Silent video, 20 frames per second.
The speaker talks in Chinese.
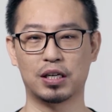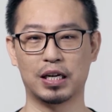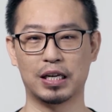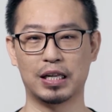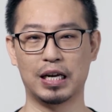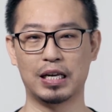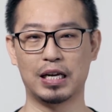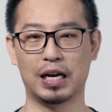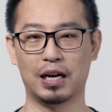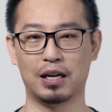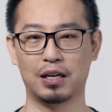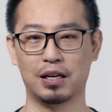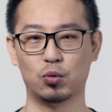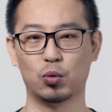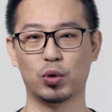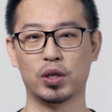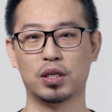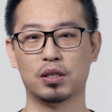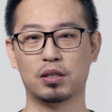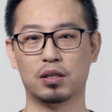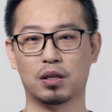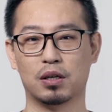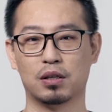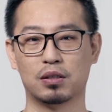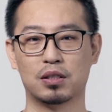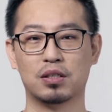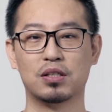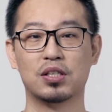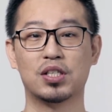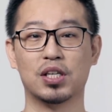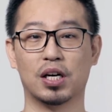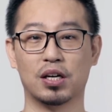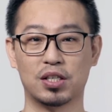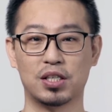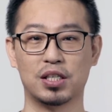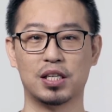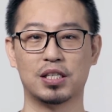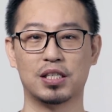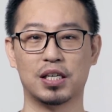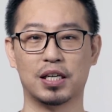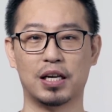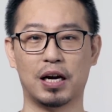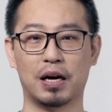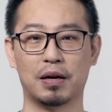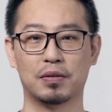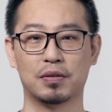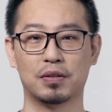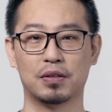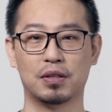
给大家做一个更详细的解答。